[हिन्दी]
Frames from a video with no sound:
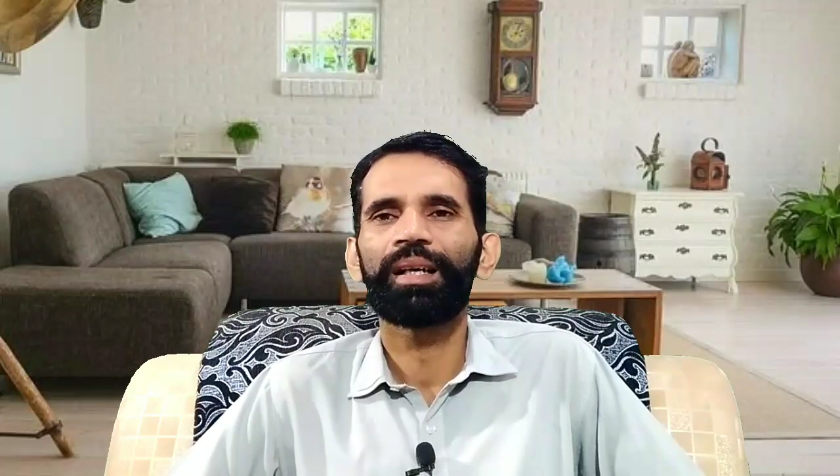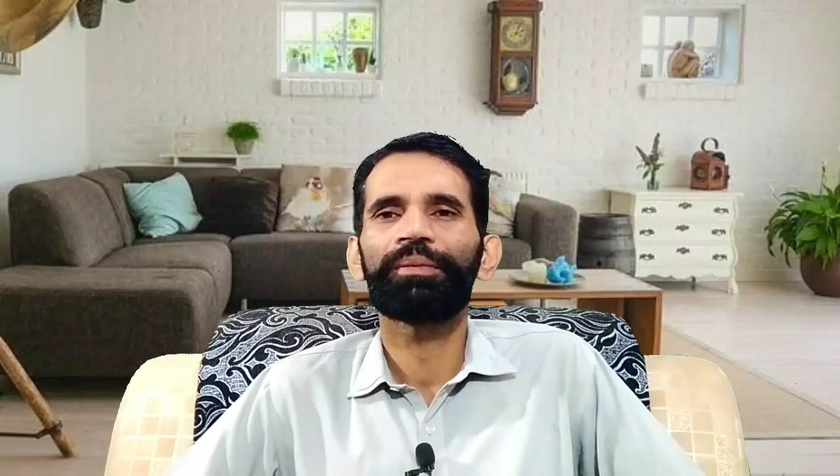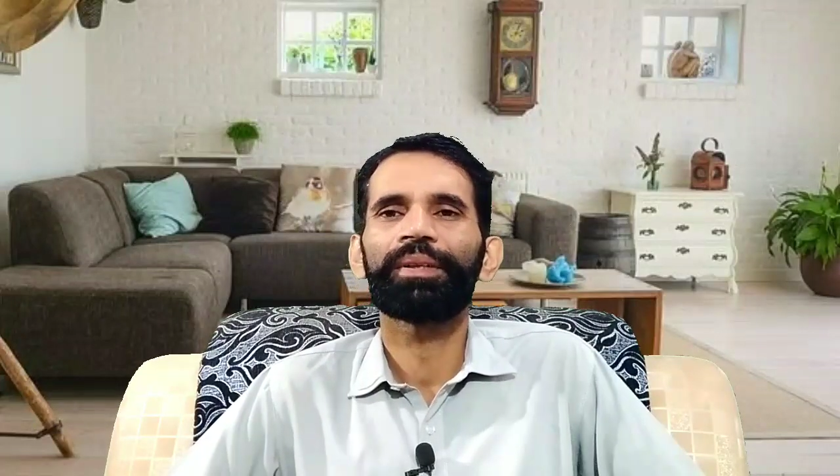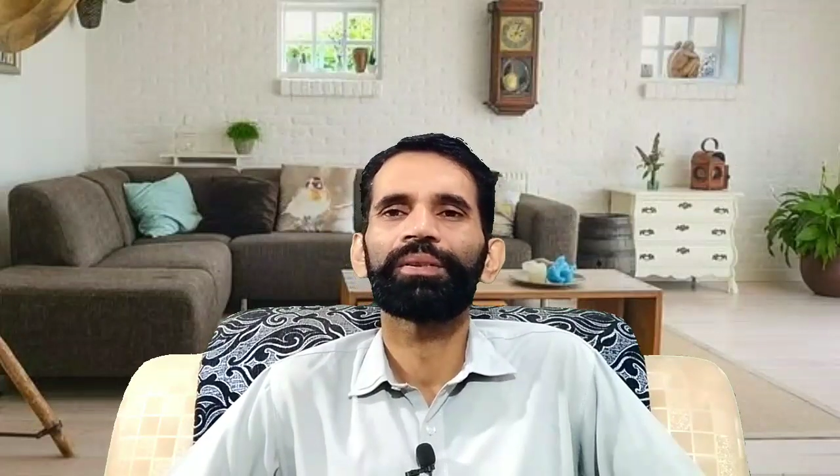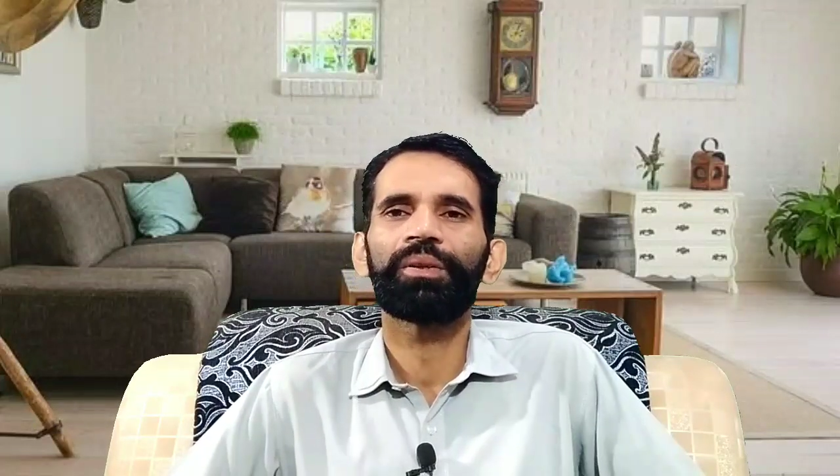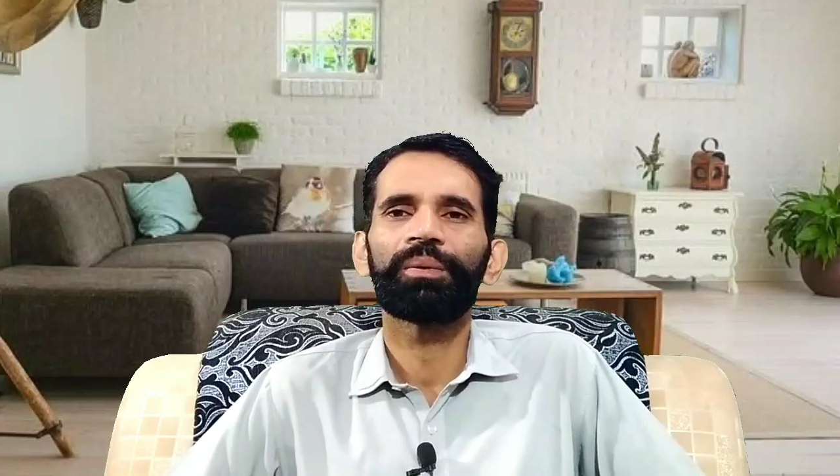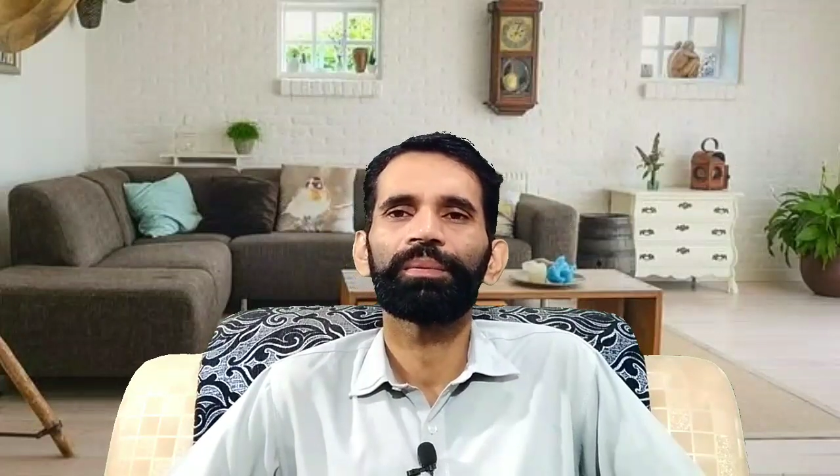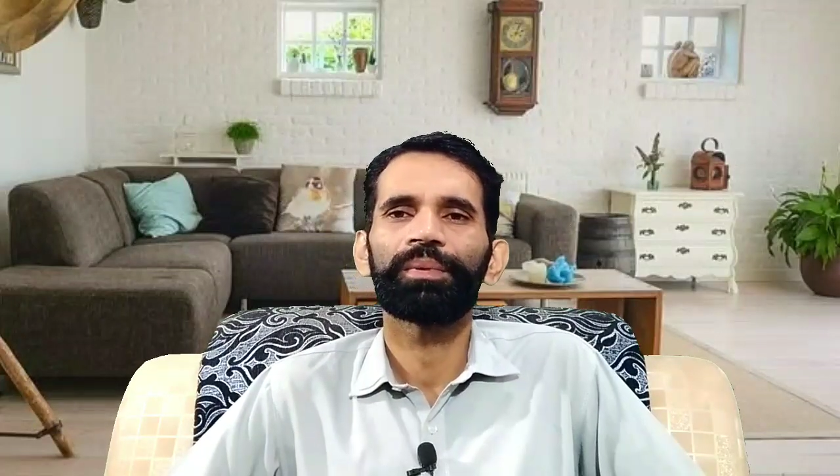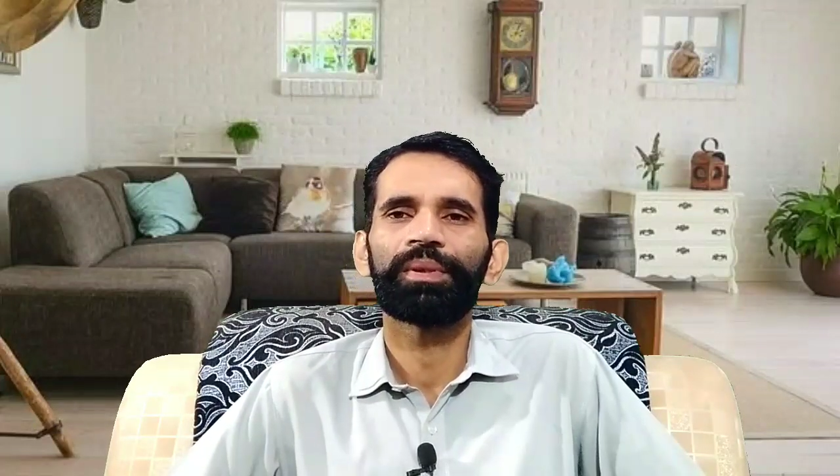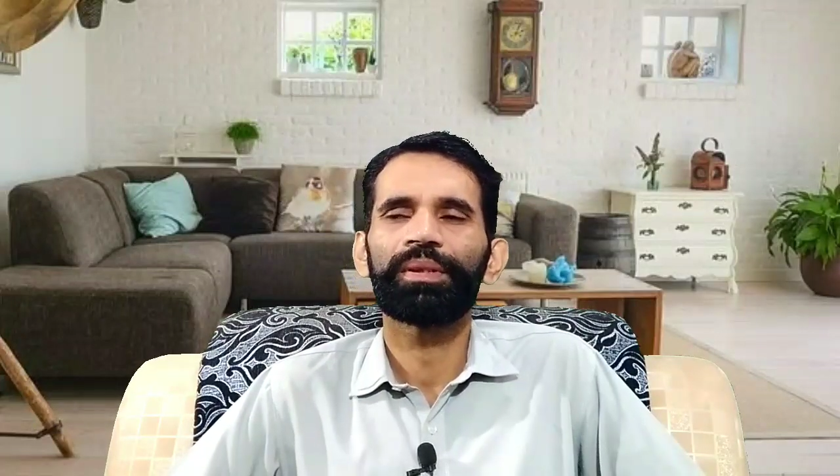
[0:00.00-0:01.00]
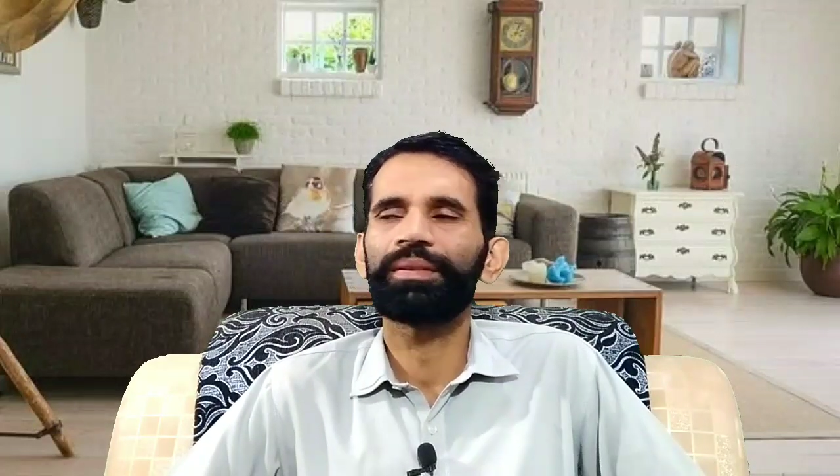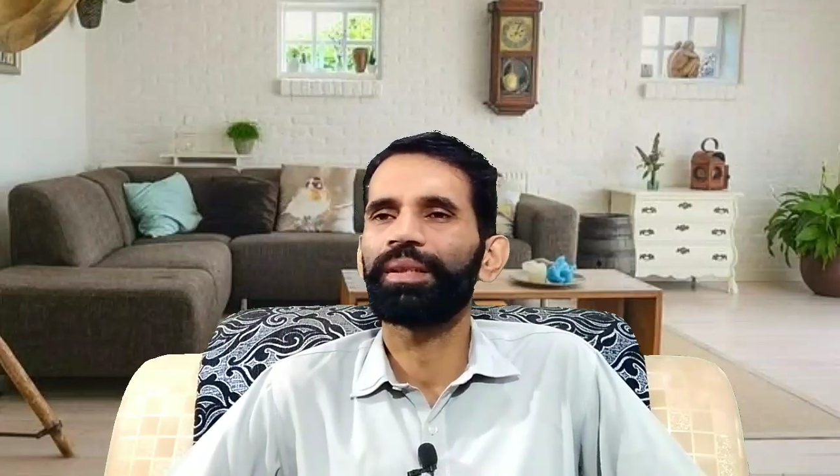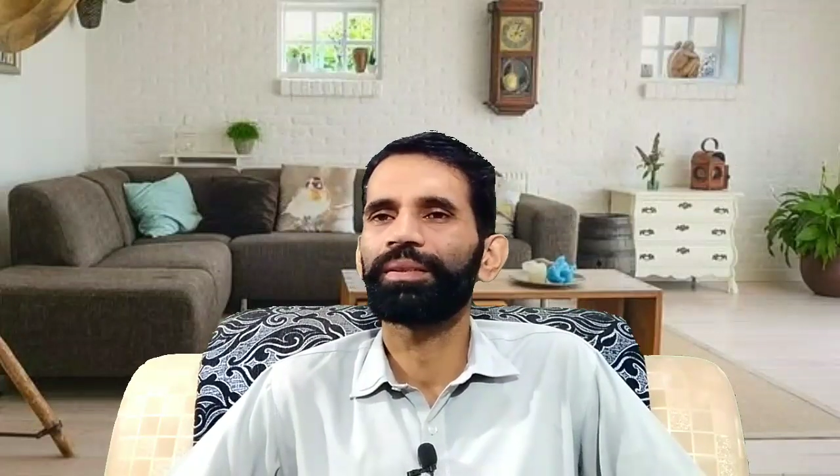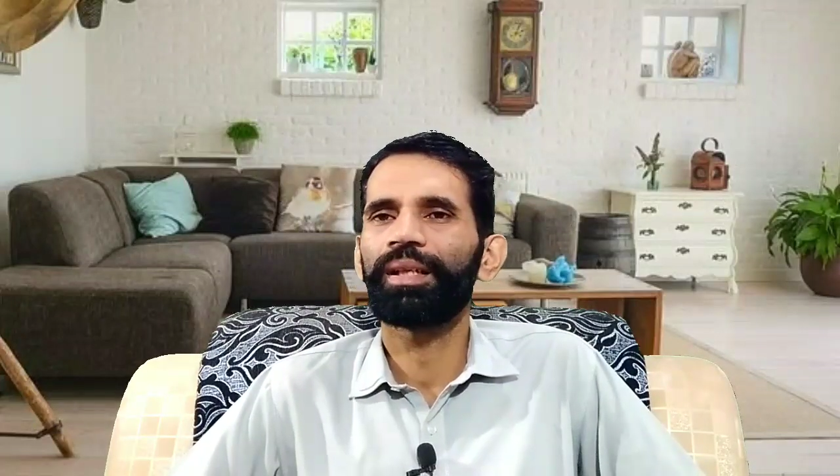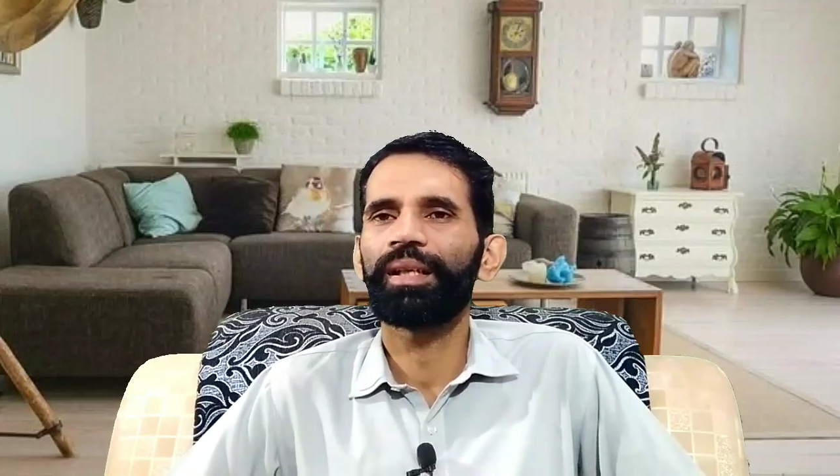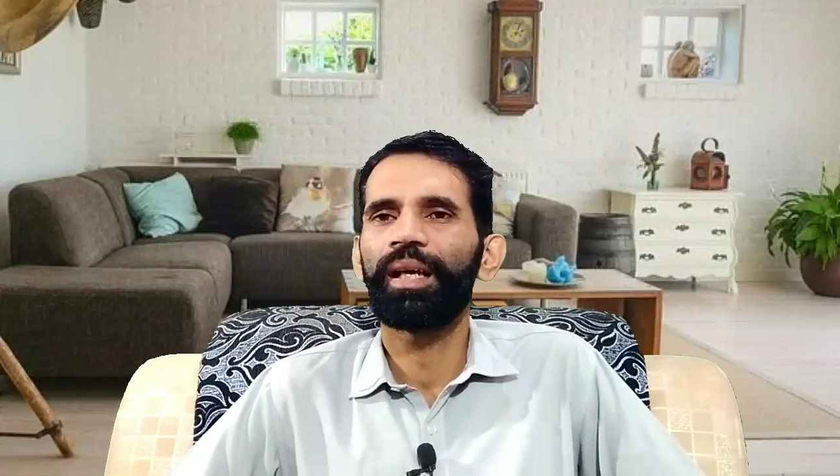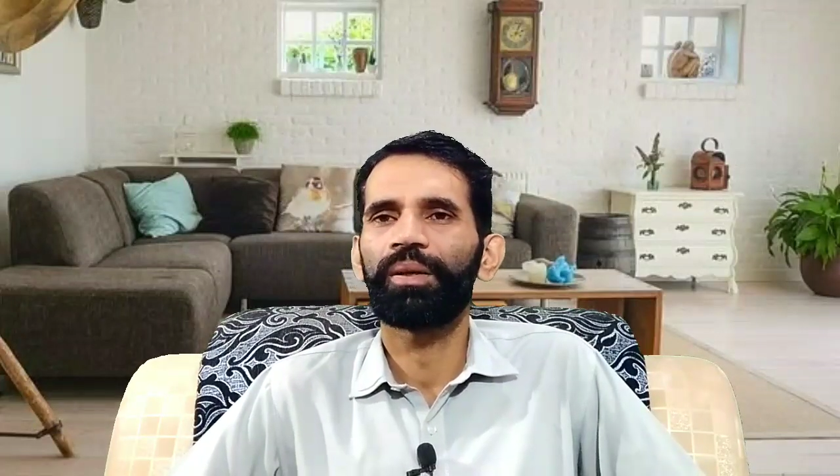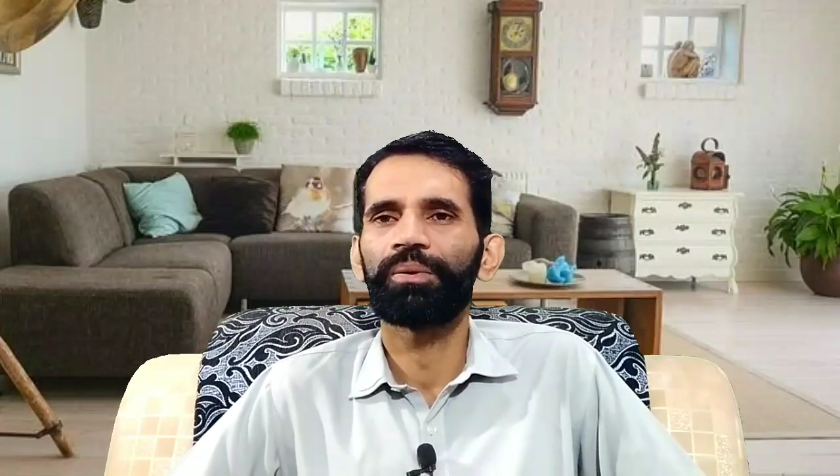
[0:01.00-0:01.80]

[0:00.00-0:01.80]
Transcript: अगर फ़र्ज़ करो किसी का चैनल हैक